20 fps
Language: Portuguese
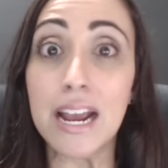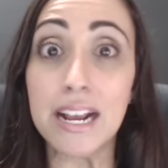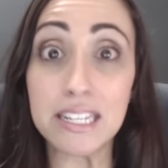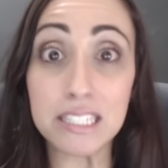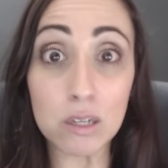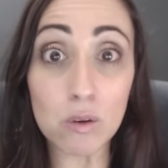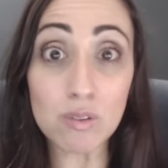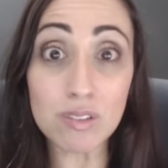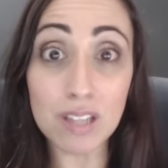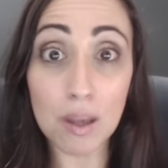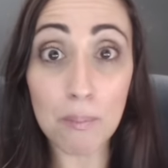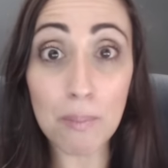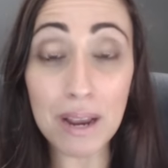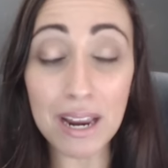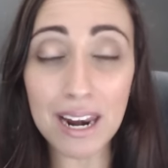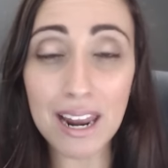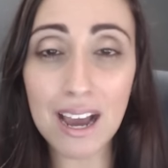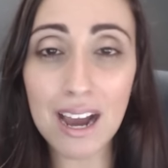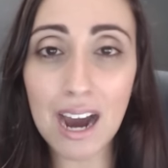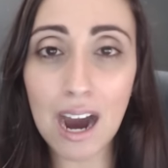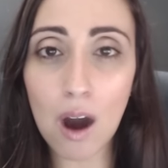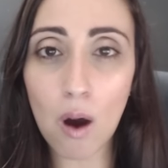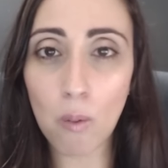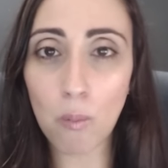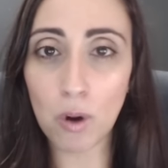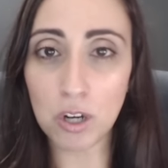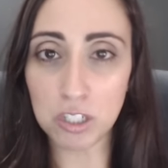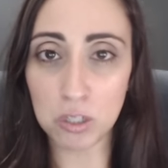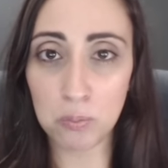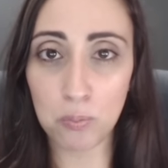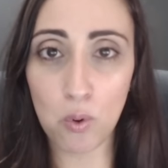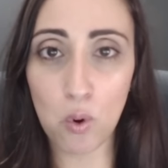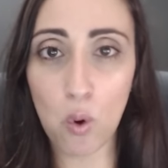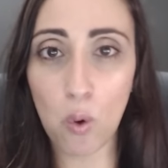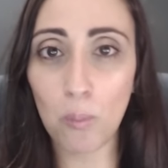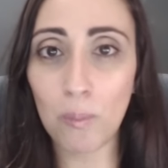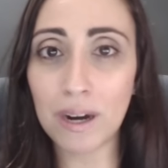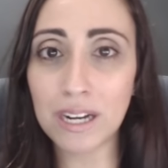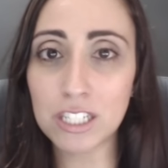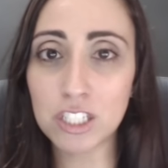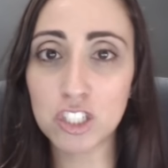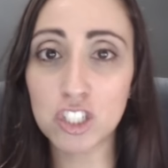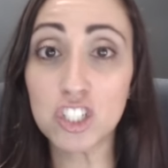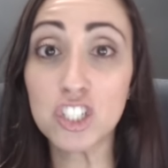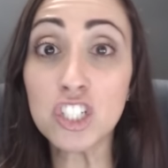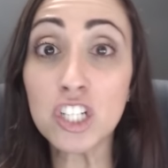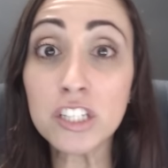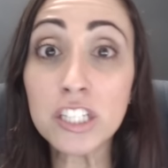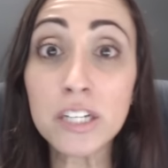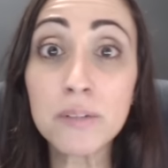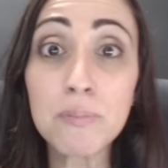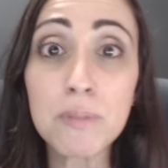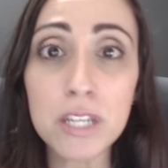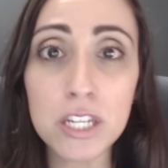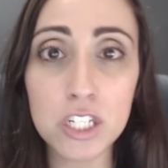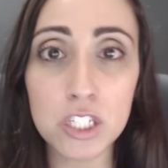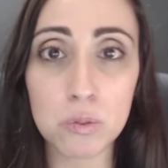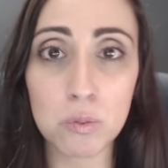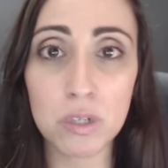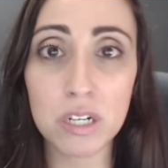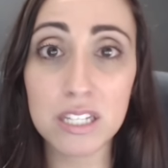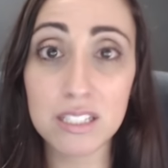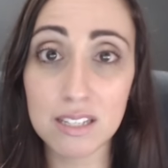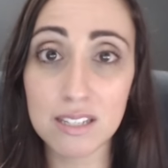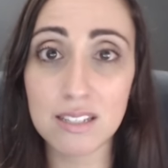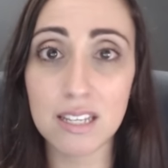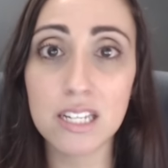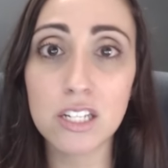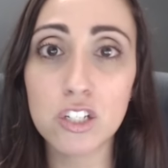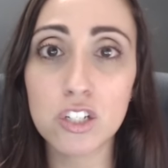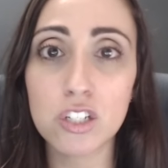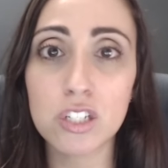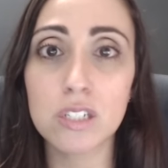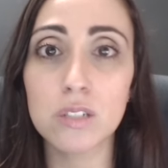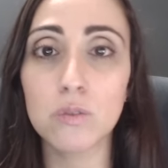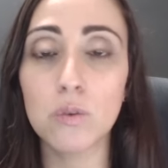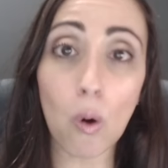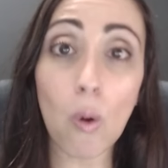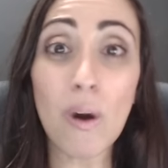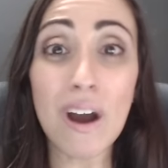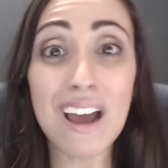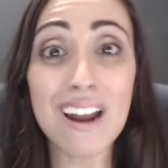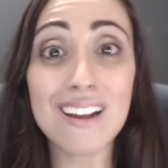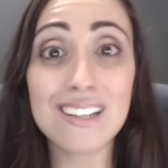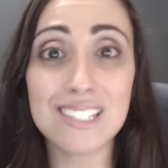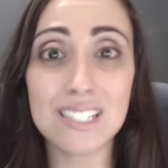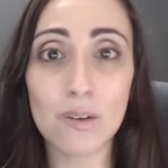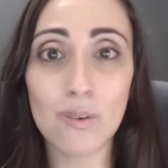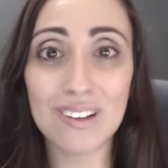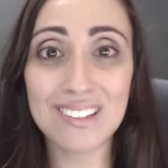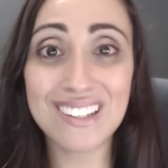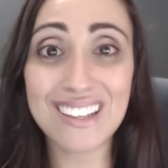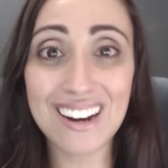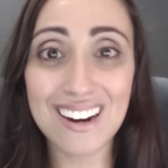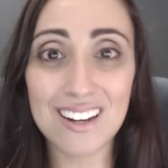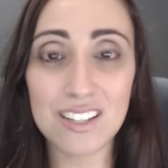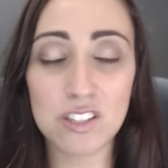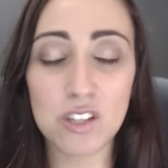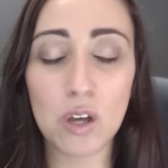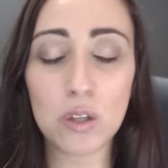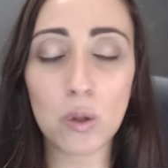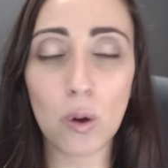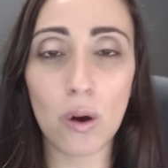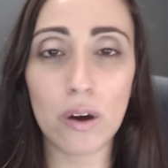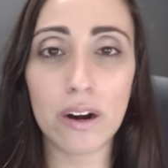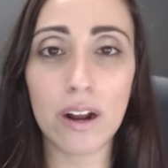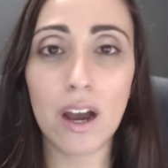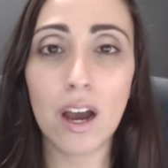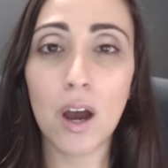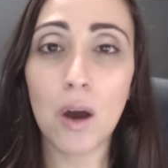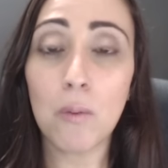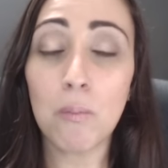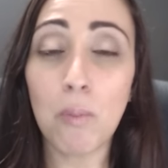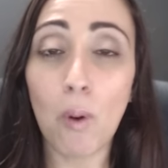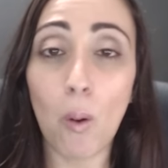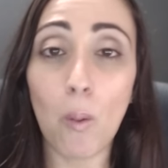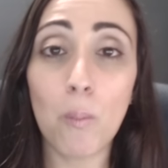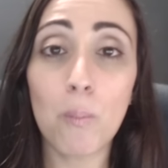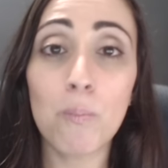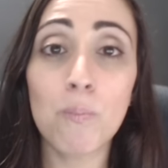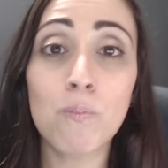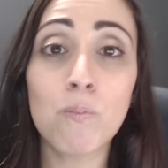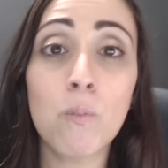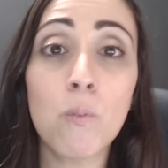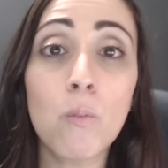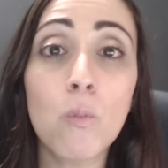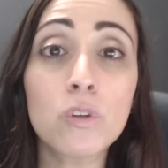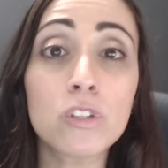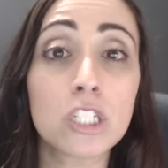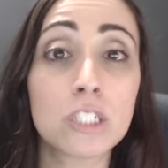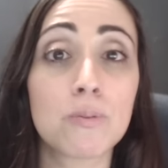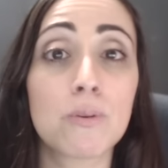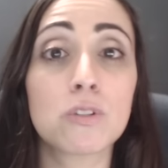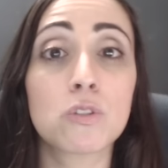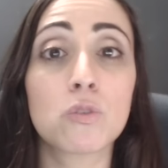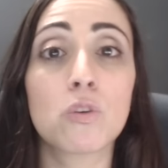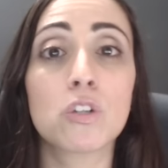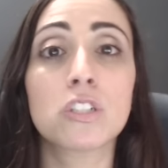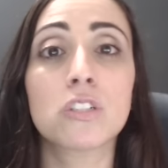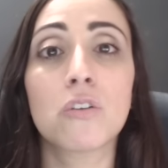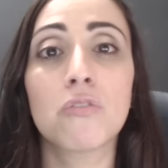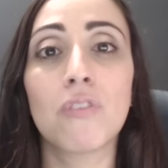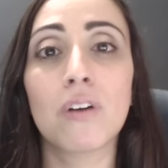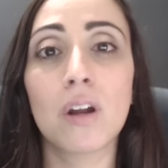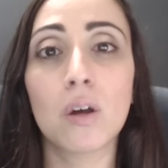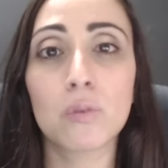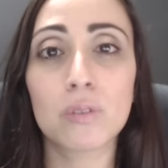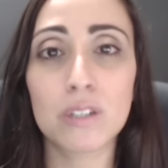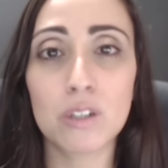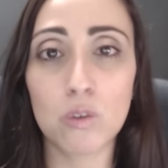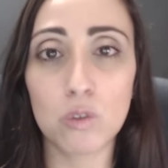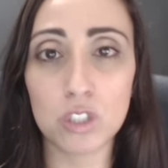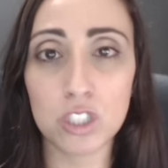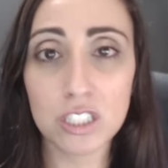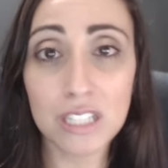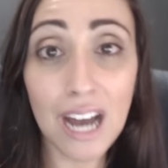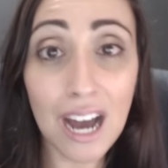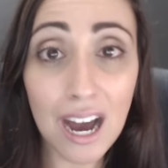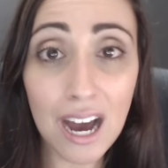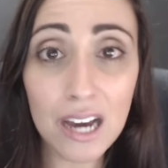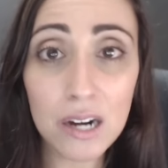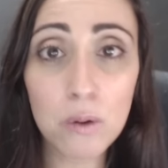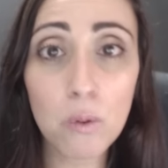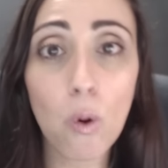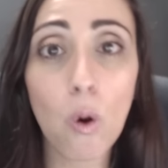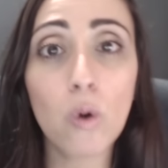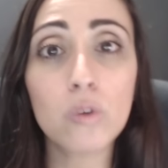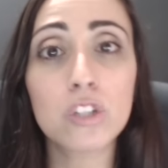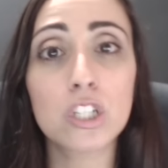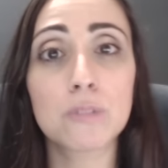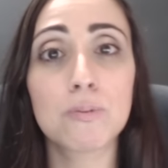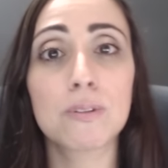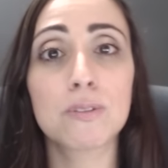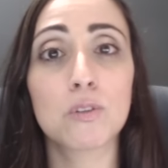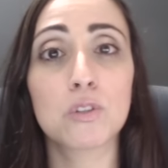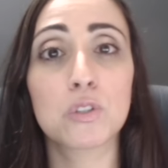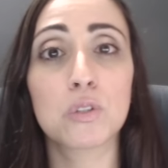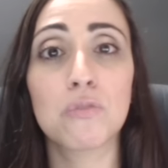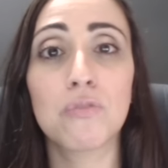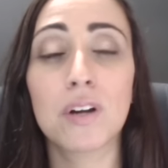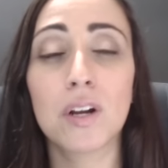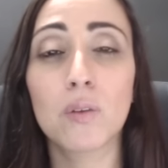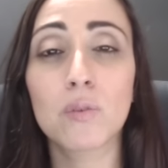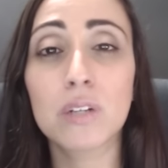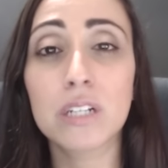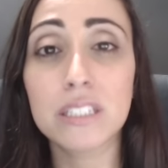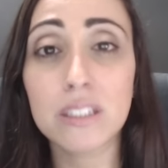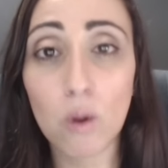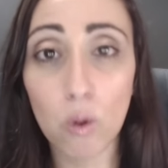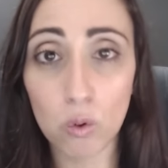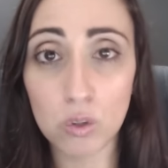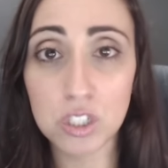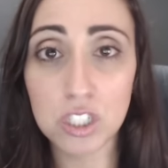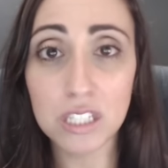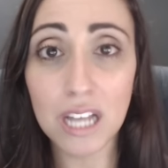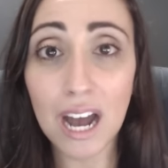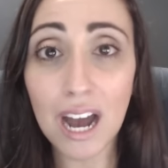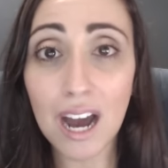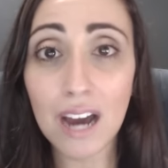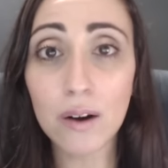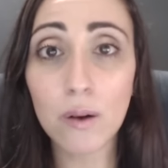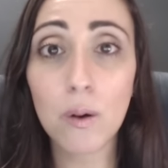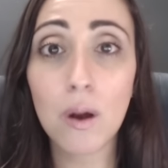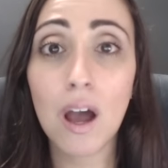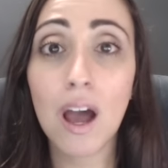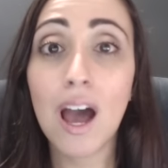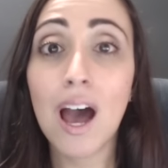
Então isso é bem legal, mostra um pouco mais de dinamismo nesse sentido. Com relação à trilha sonora, bom, muitas pessoas estão falando que gostaram, outras pessoas estão falando que não gostaram.